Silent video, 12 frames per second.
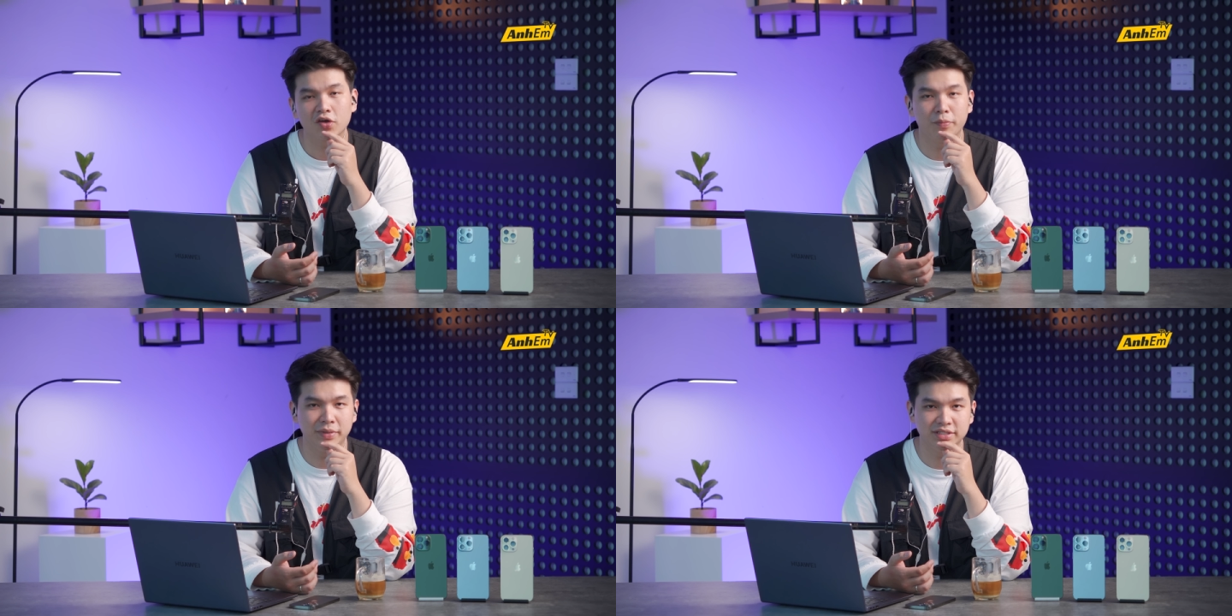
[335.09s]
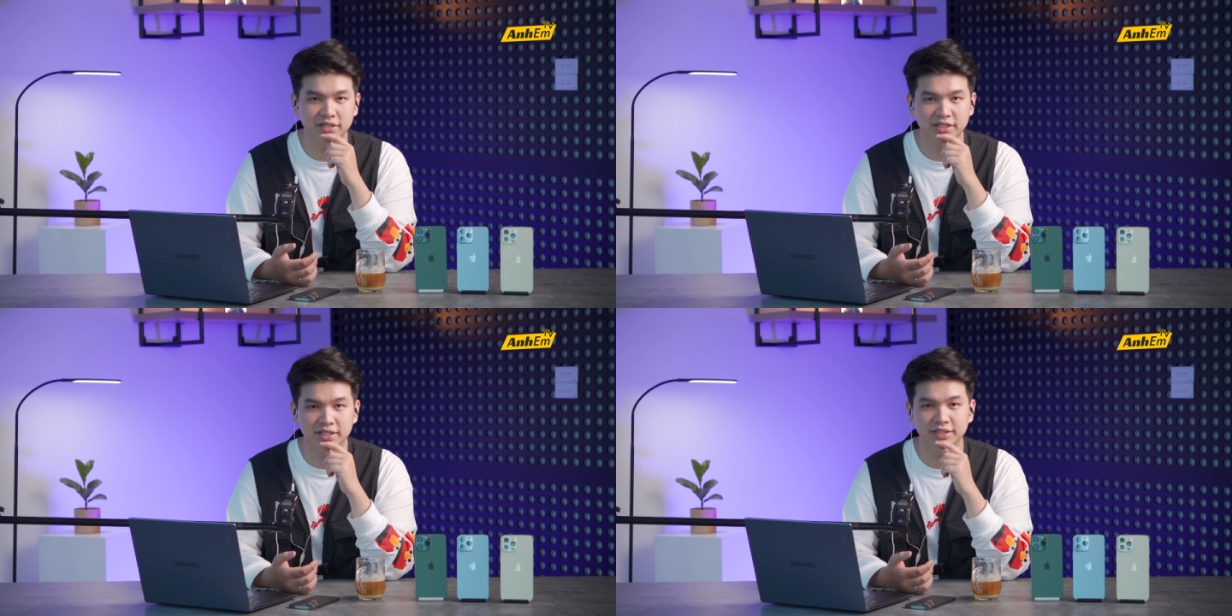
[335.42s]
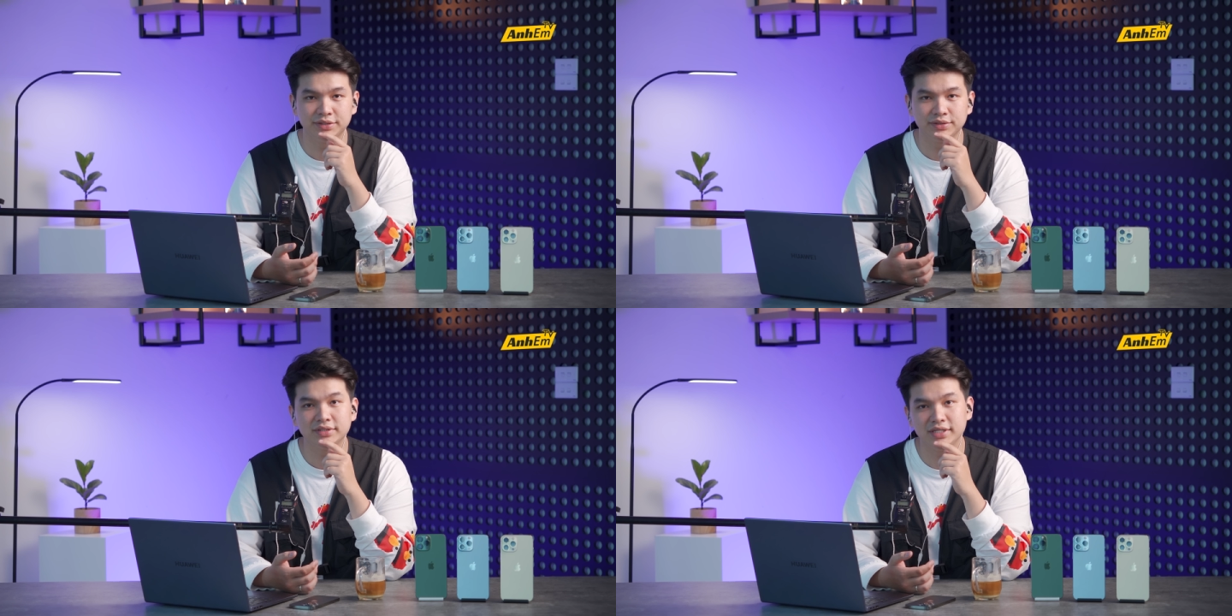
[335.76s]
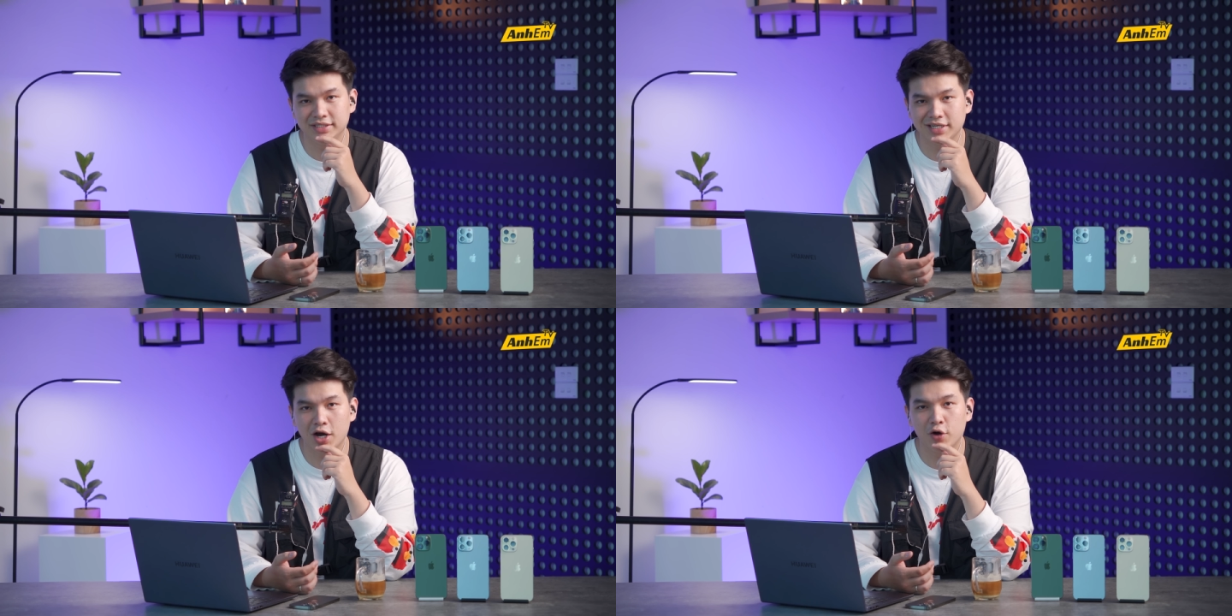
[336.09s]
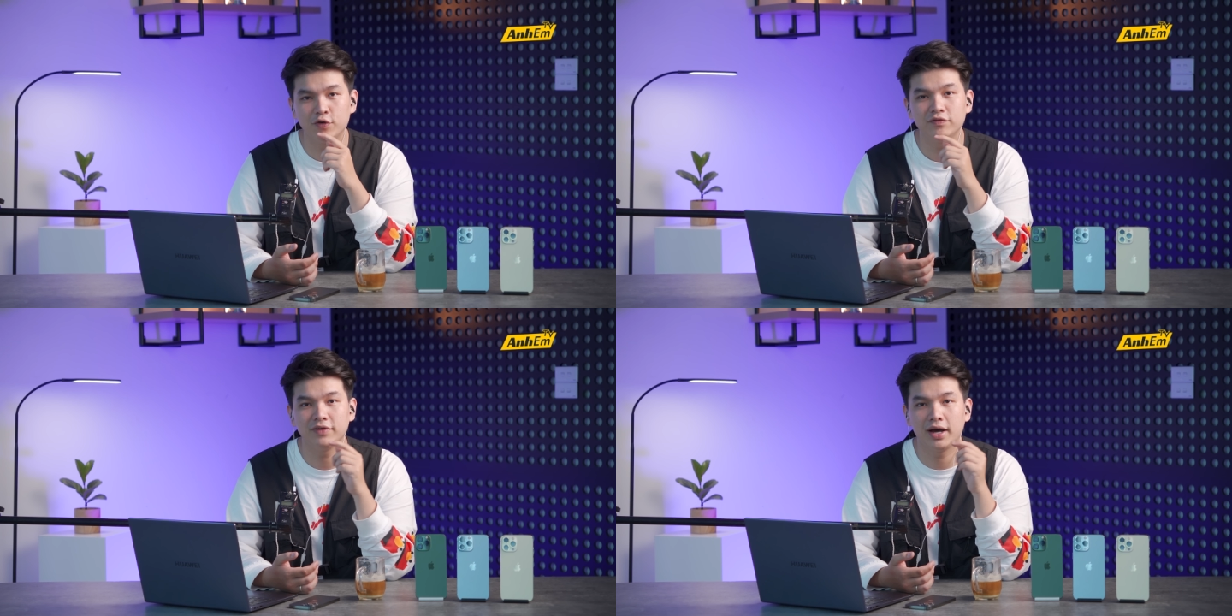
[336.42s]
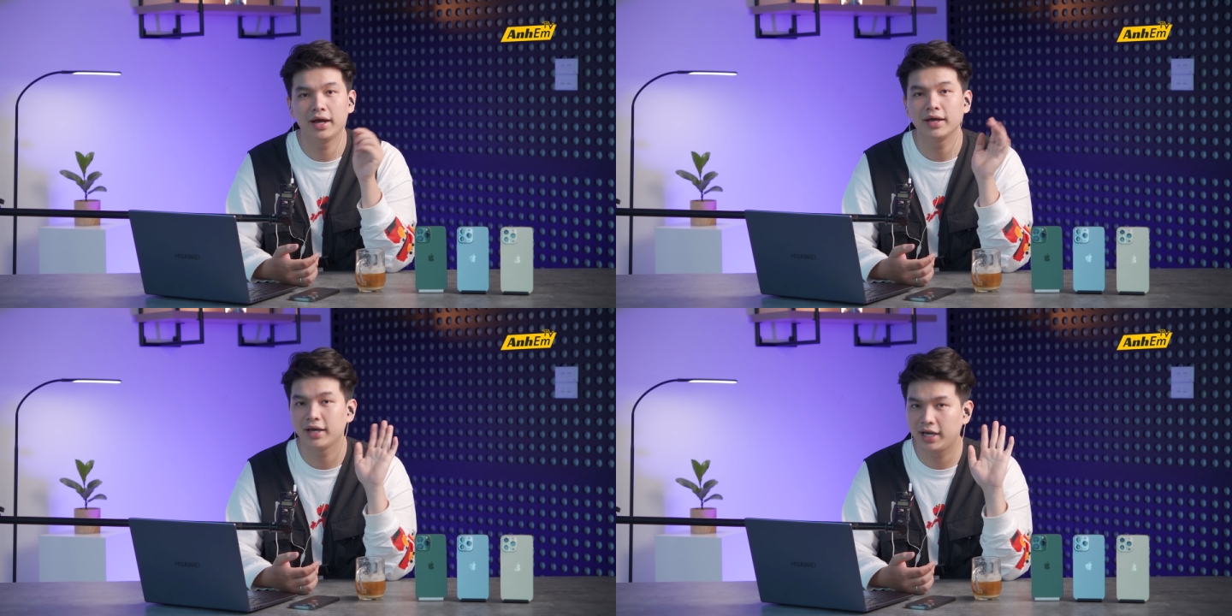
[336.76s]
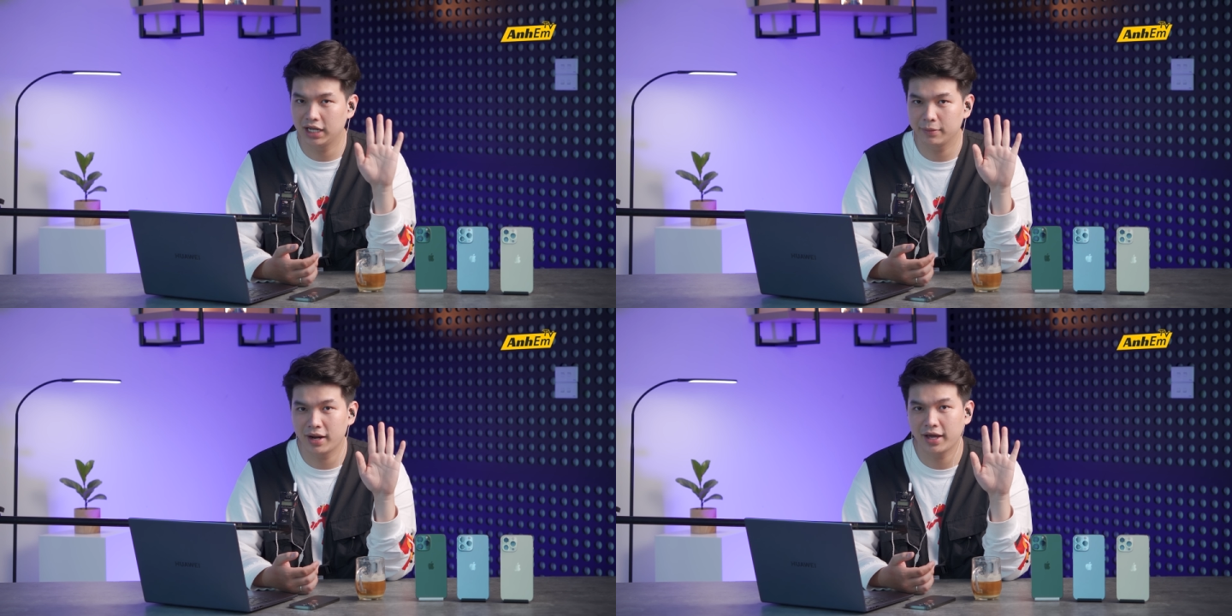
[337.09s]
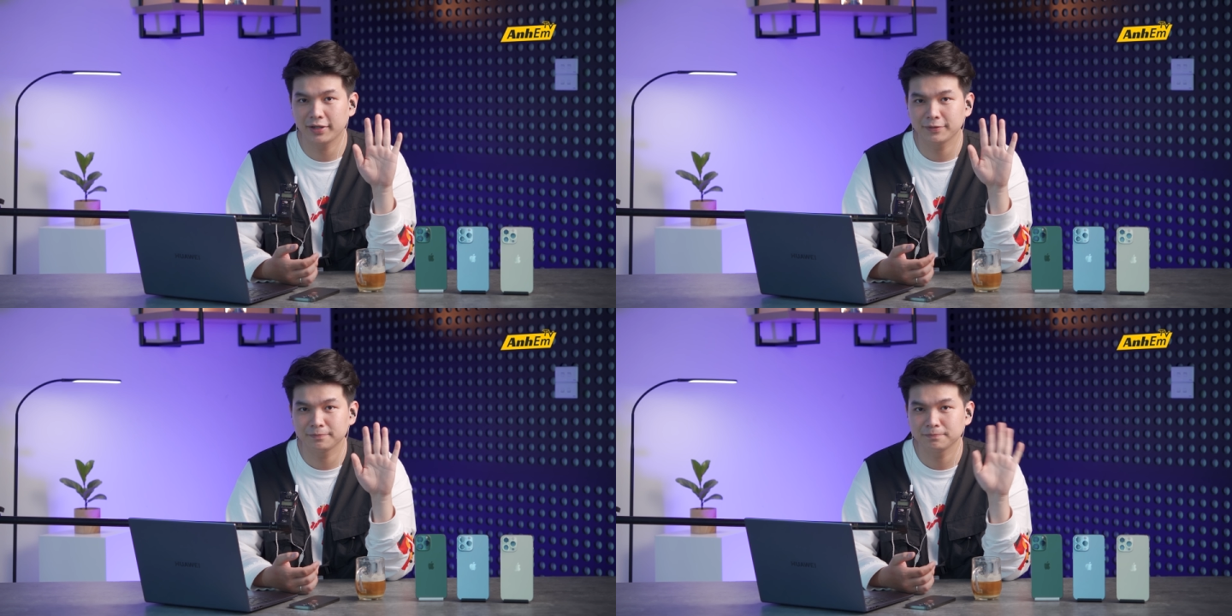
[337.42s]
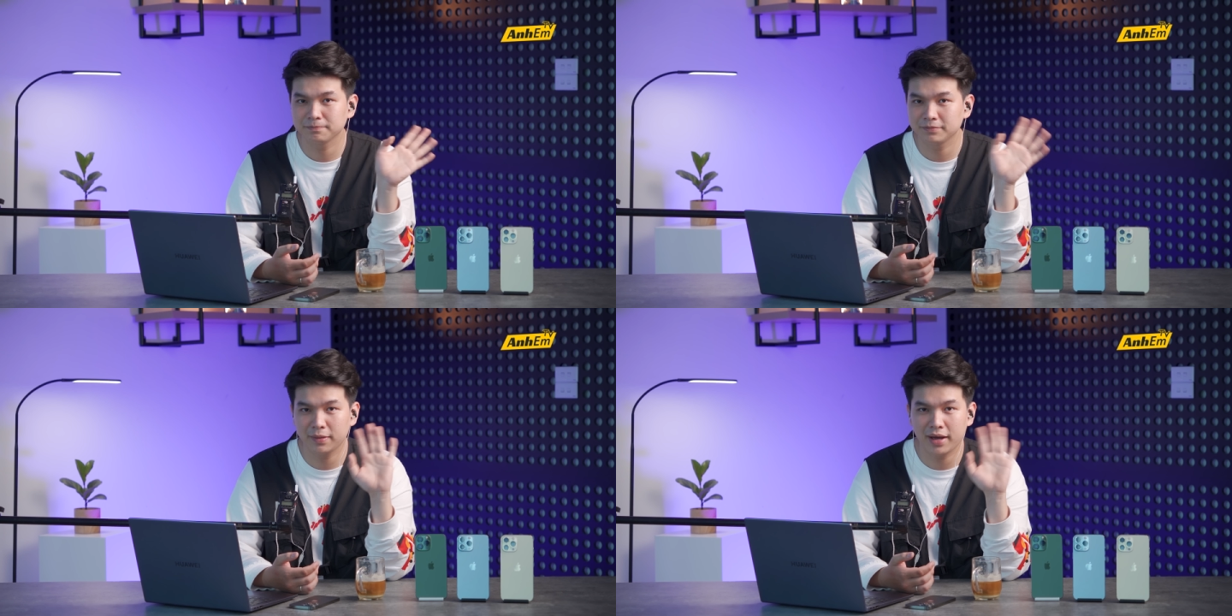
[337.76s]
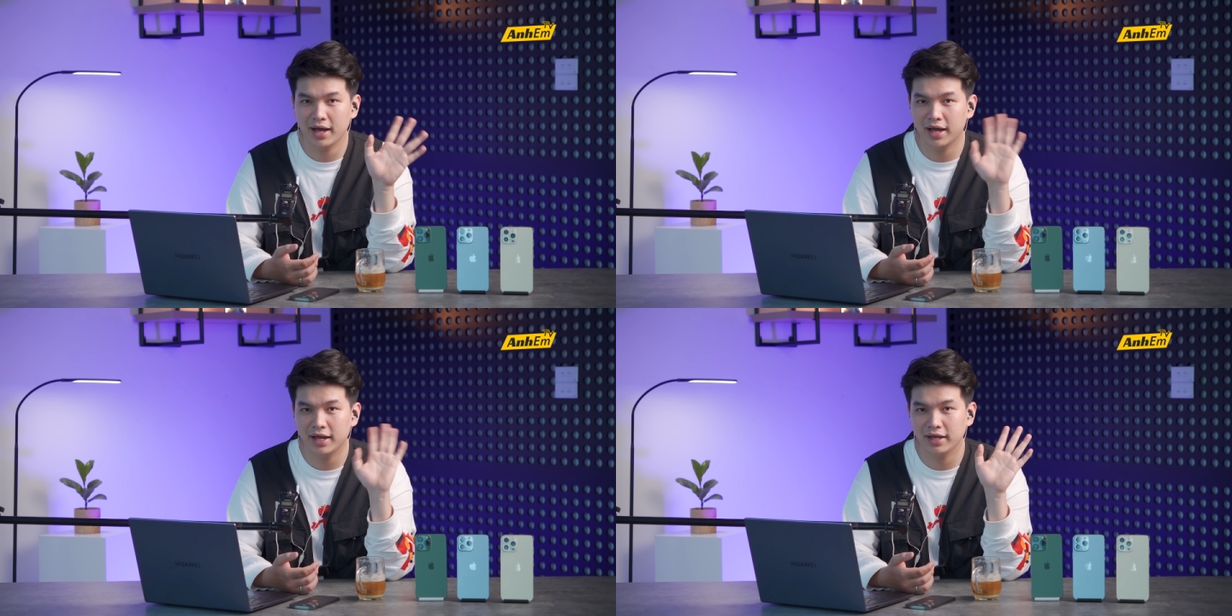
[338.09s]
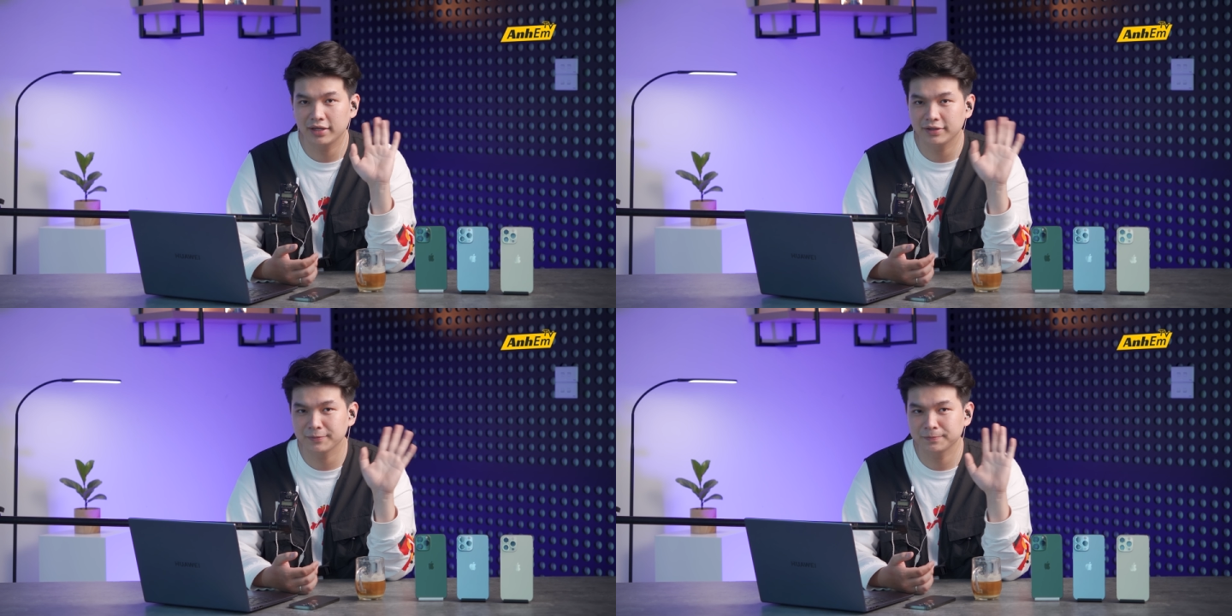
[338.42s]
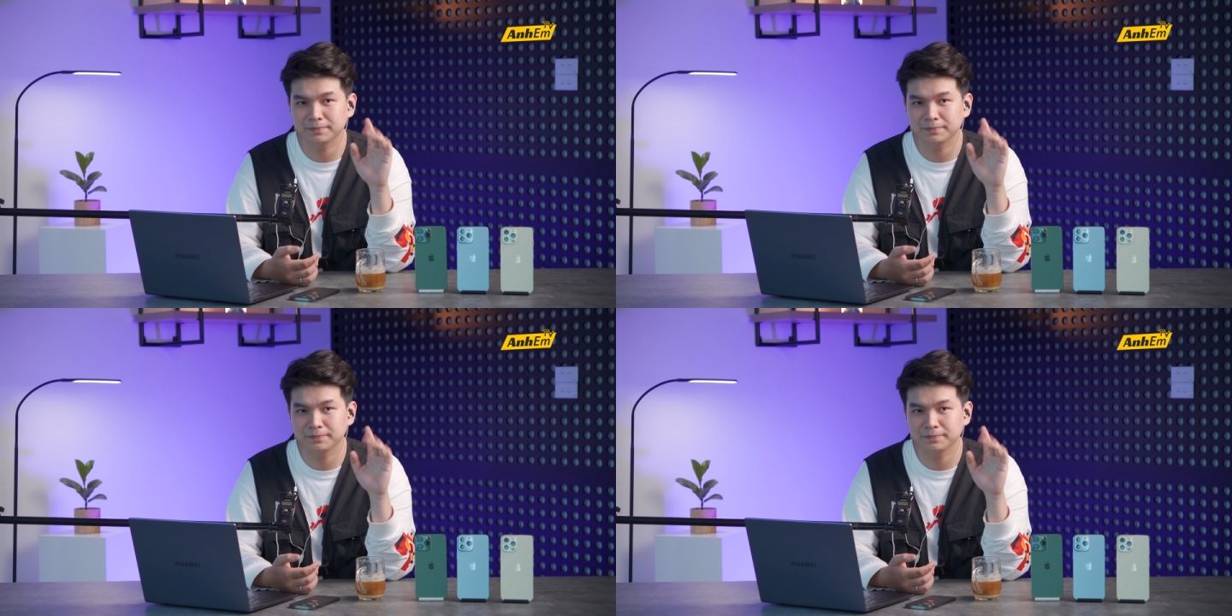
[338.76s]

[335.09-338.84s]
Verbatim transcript: còn bây giờ thì xin chào và hẹn gặp lại bye bye